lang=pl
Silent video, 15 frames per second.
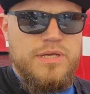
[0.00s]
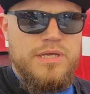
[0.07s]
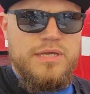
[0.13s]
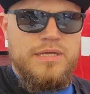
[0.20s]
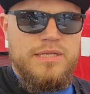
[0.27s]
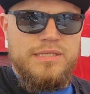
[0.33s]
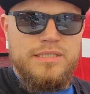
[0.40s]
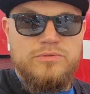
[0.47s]

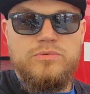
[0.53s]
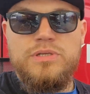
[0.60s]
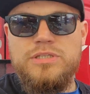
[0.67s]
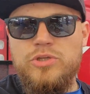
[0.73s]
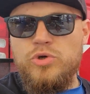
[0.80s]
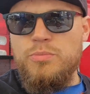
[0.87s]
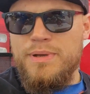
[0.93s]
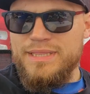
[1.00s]
e, na których
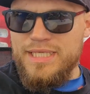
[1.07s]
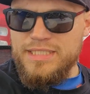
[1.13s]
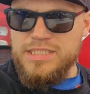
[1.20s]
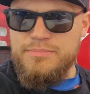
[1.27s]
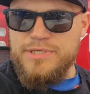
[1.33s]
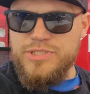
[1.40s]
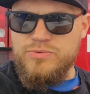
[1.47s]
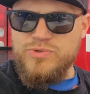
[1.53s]
dokumentach
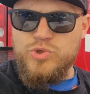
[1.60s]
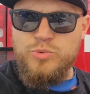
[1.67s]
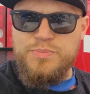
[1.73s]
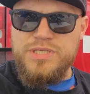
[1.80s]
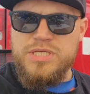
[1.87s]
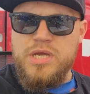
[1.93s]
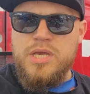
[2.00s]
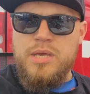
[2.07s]
trzeba się
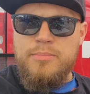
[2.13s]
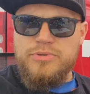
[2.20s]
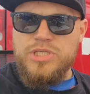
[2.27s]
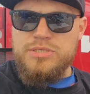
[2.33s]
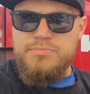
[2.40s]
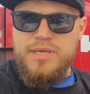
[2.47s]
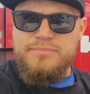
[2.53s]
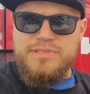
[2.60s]
skupić, bo
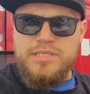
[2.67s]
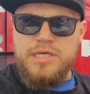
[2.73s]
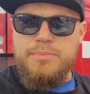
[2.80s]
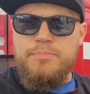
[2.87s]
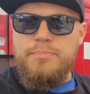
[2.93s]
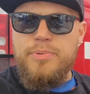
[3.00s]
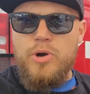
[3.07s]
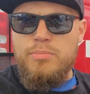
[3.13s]
też miałem z tych
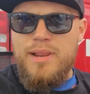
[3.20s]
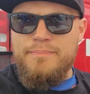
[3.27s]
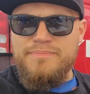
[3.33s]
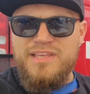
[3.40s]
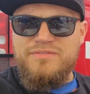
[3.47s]
problem.